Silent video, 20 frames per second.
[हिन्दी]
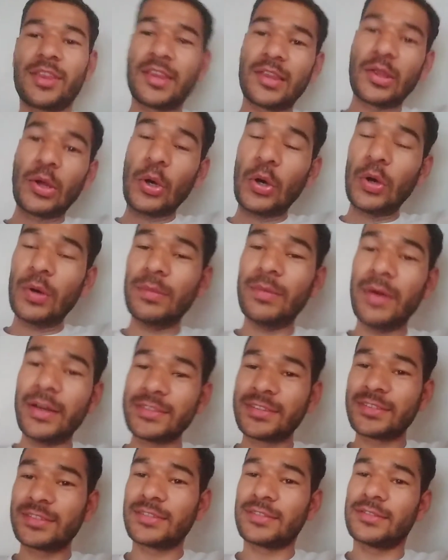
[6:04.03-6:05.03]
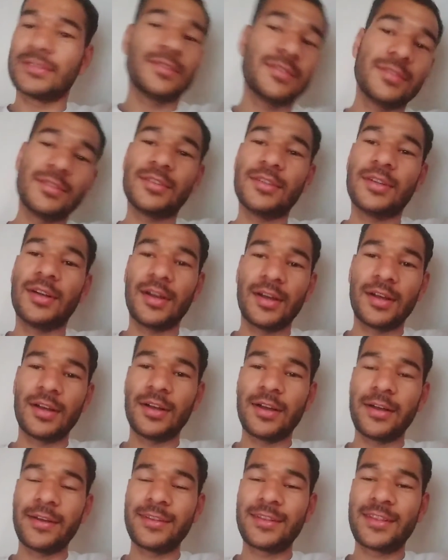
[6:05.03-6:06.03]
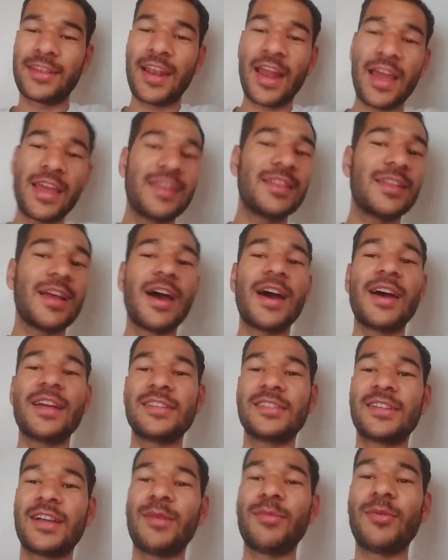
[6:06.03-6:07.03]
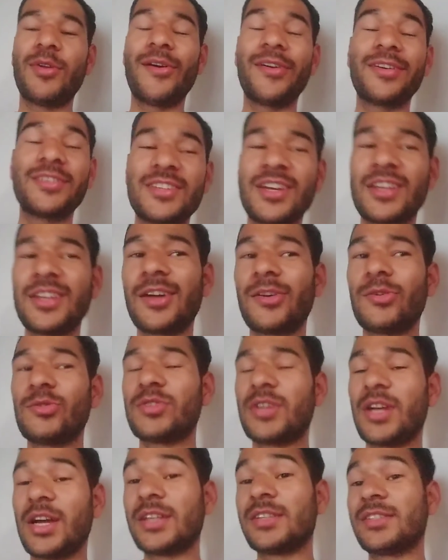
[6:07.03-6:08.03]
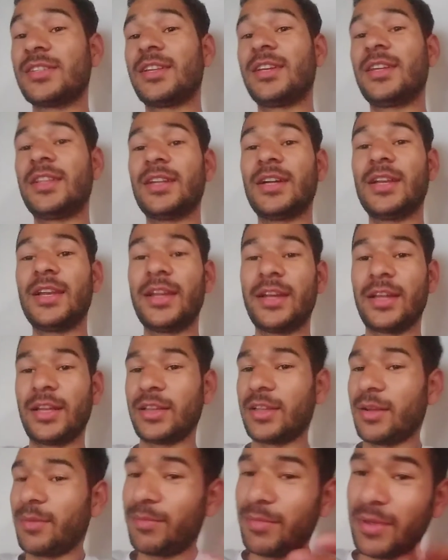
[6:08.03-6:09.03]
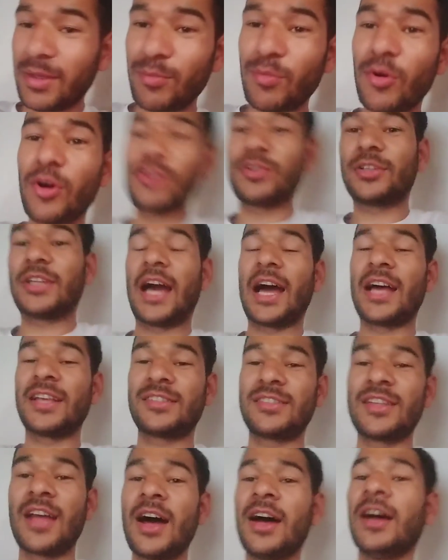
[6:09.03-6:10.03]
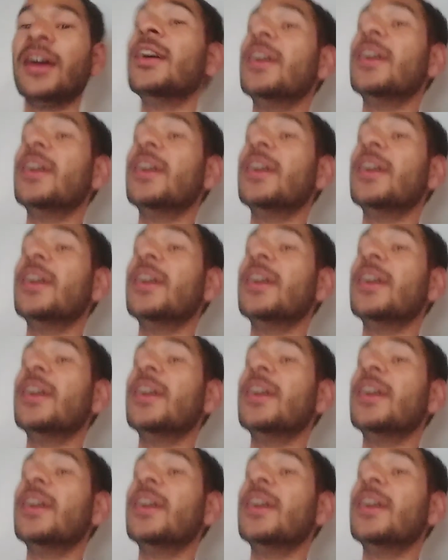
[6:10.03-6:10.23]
तो बस उतना ही था आज का ब्लॉग ज़्यादा कुछ खास नहीं था लेकिन तब भी बहुत खास था